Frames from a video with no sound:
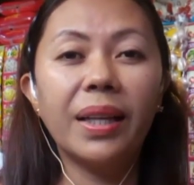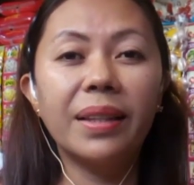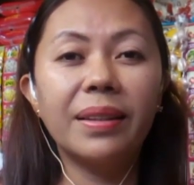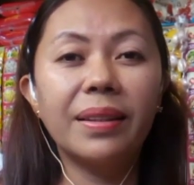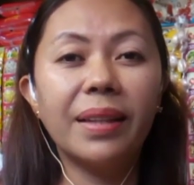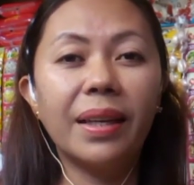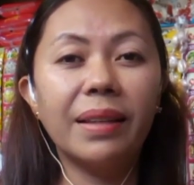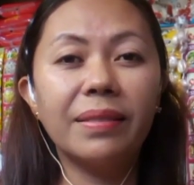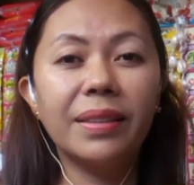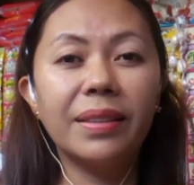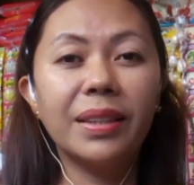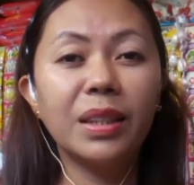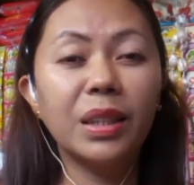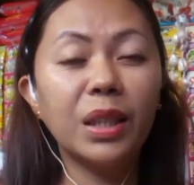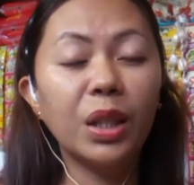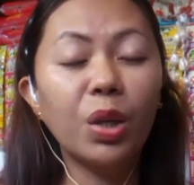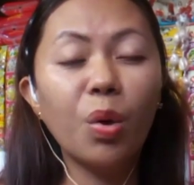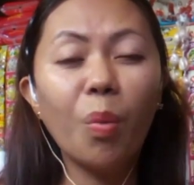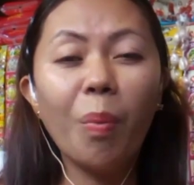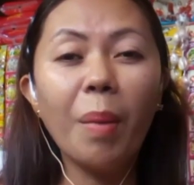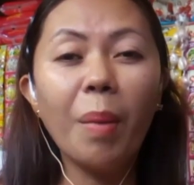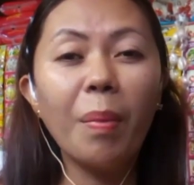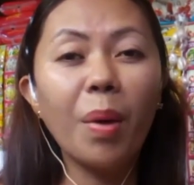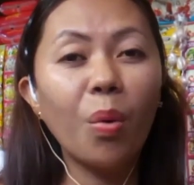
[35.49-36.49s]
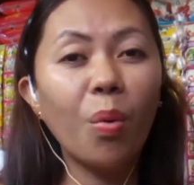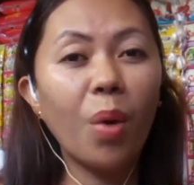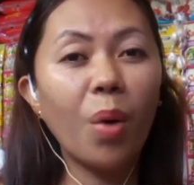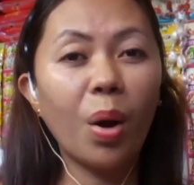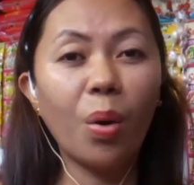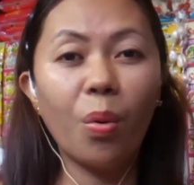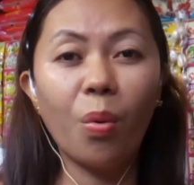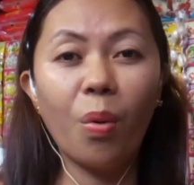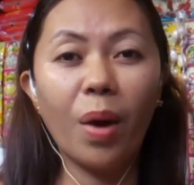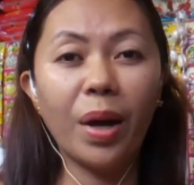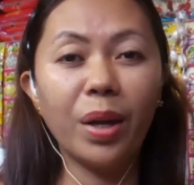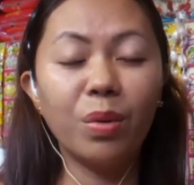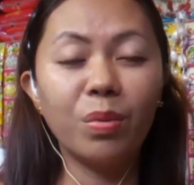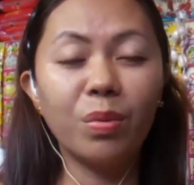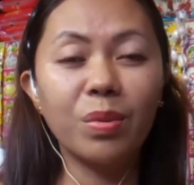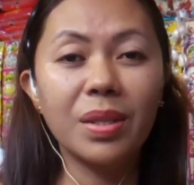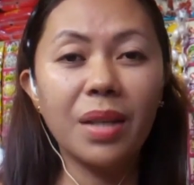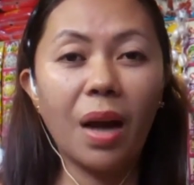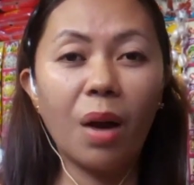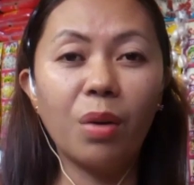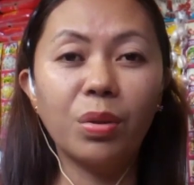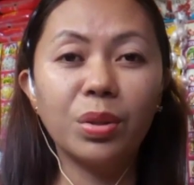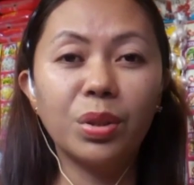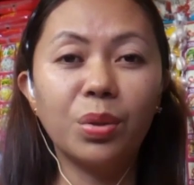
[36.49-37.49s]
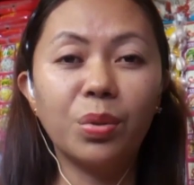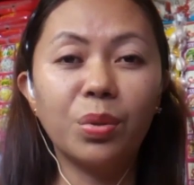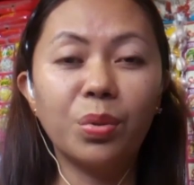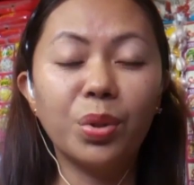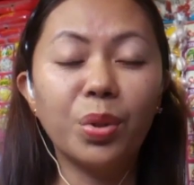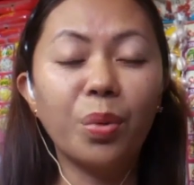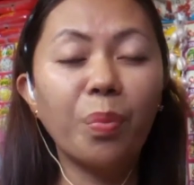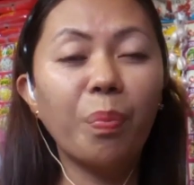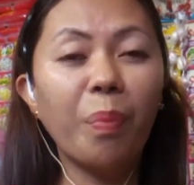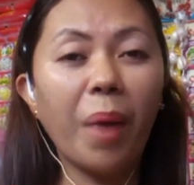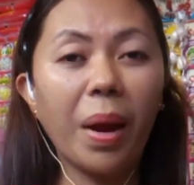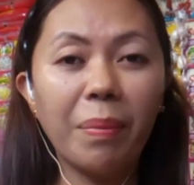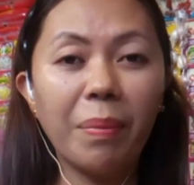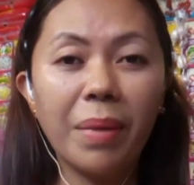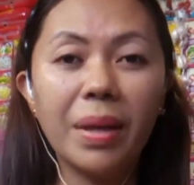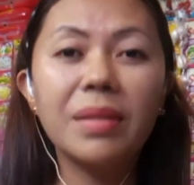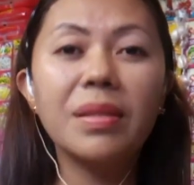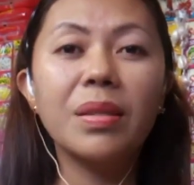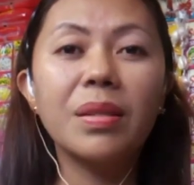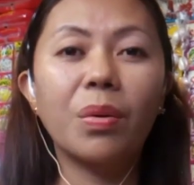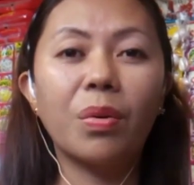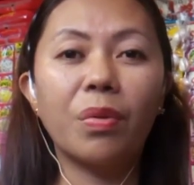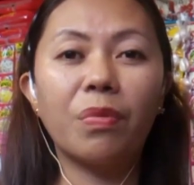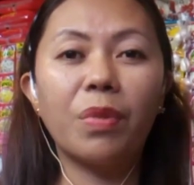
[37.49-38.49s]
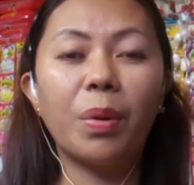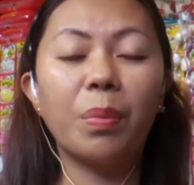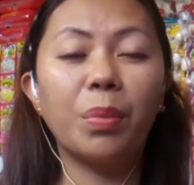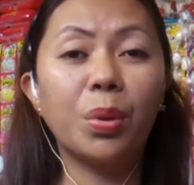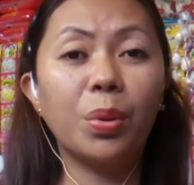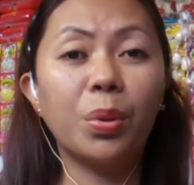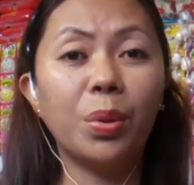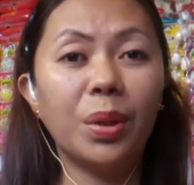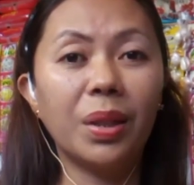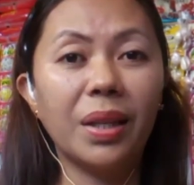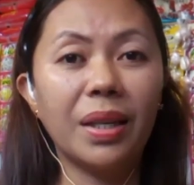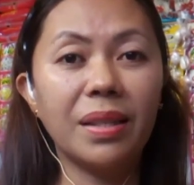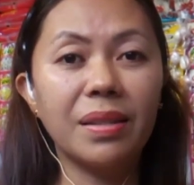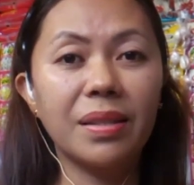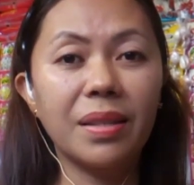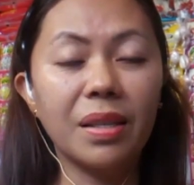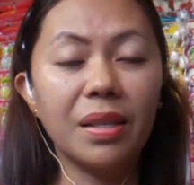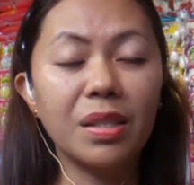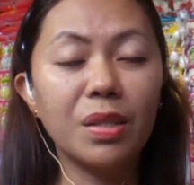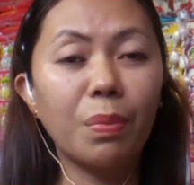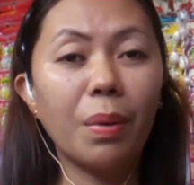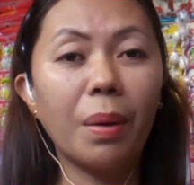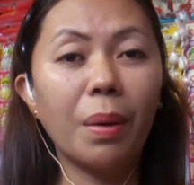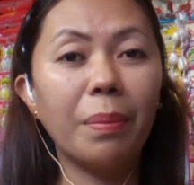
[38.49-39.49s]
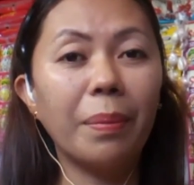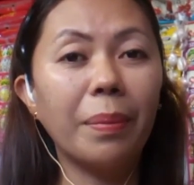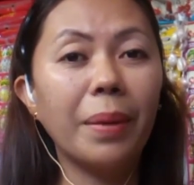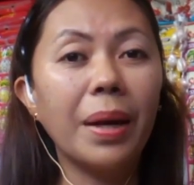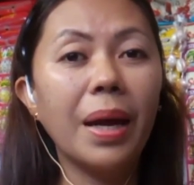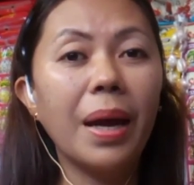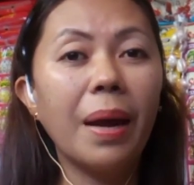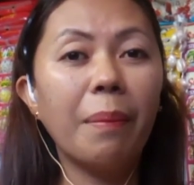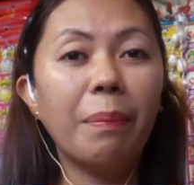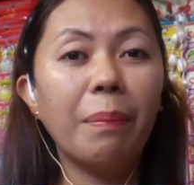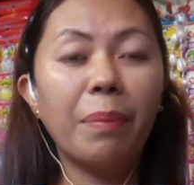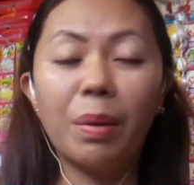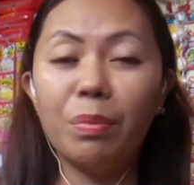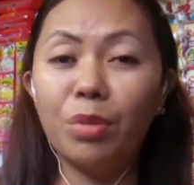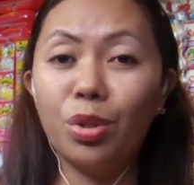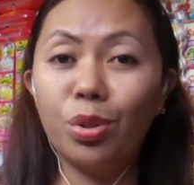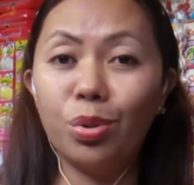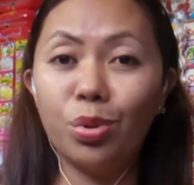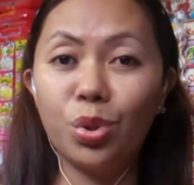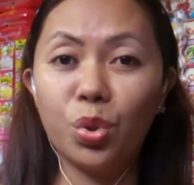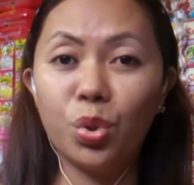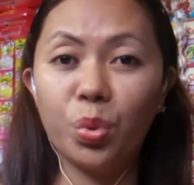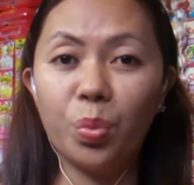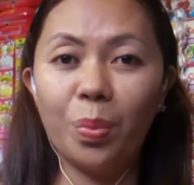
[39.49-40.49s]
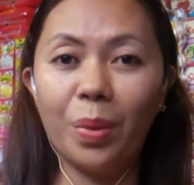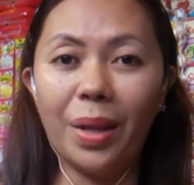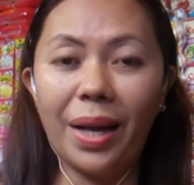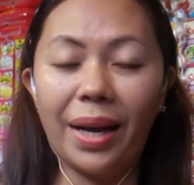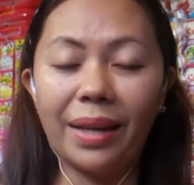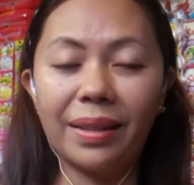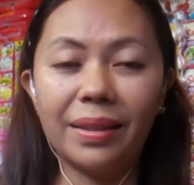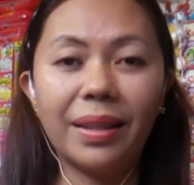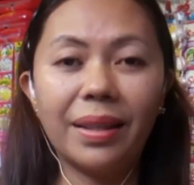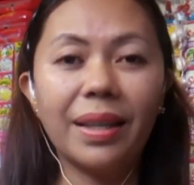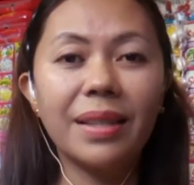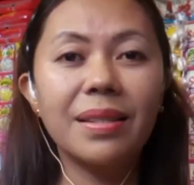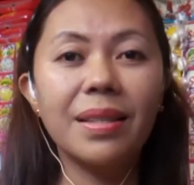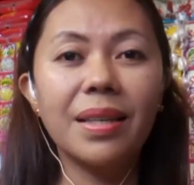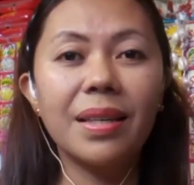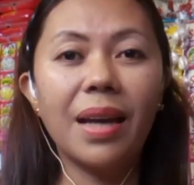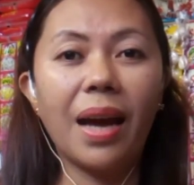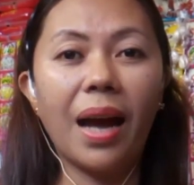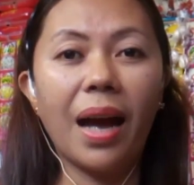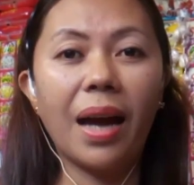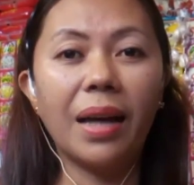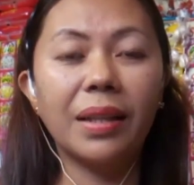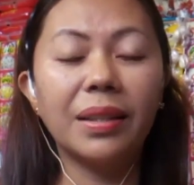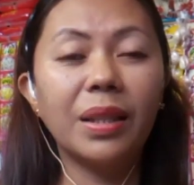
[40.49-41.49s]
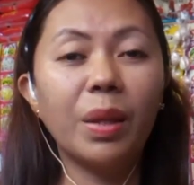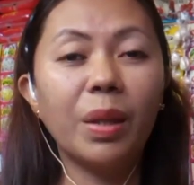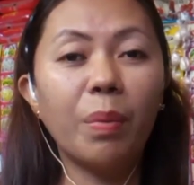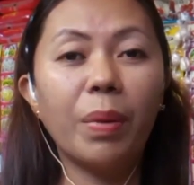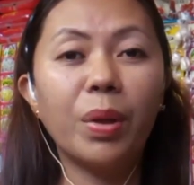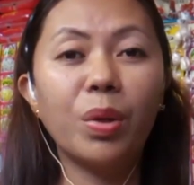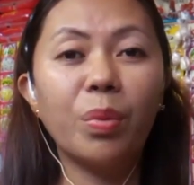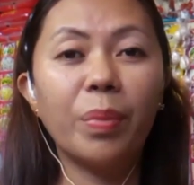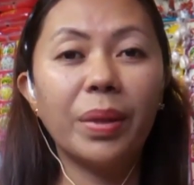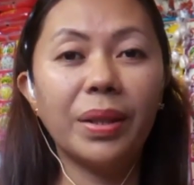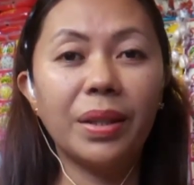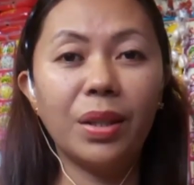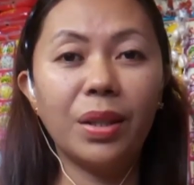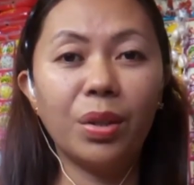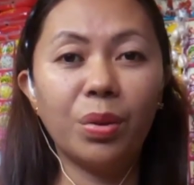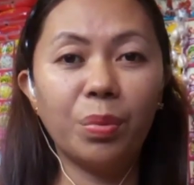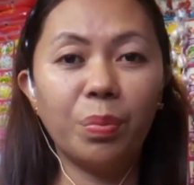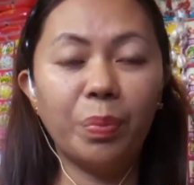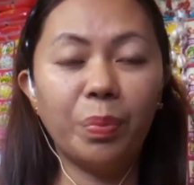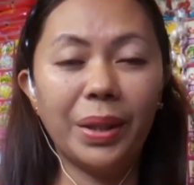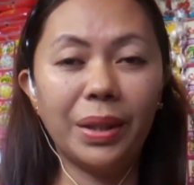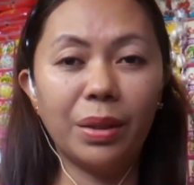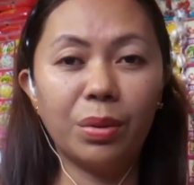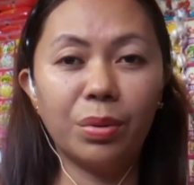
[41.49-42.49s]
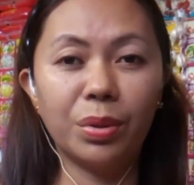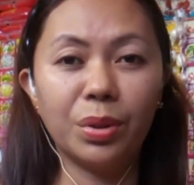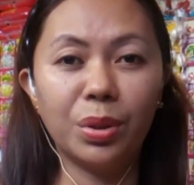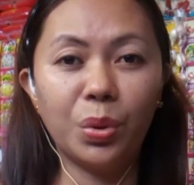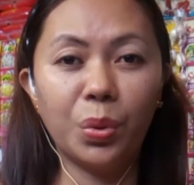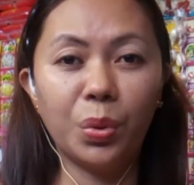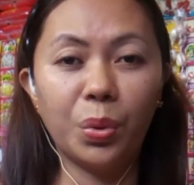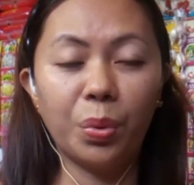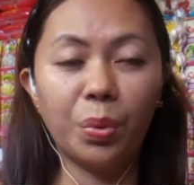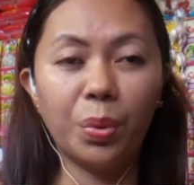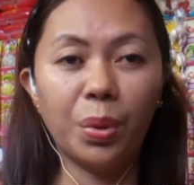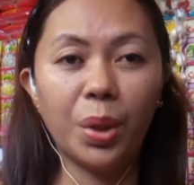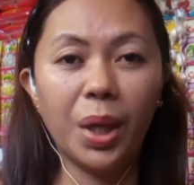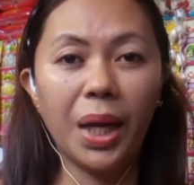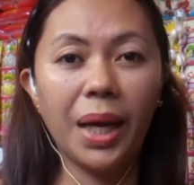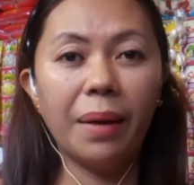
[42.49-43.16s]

And then, hindi ko pa makuha-kuha yung sahod, yung payments ko from Google AdSense, from, from YouTube Vlog. Kasi nga, hindi pa dumating yung PIN code ko.